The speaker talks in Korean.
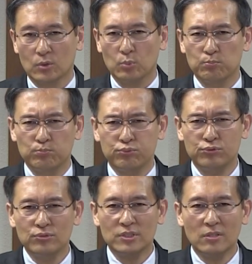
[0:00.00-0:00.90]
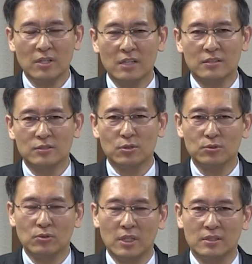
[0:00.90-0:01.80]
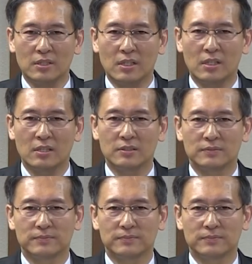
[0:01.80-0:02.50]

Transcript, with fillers: 또 풍선 같은 성도가 있다.